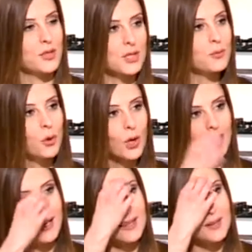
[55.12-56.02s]
شيء بقوله
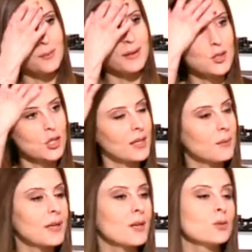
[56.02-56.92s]
للاهل ما ينشغل
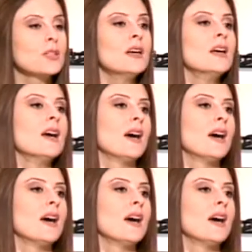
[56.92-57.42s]
بالهم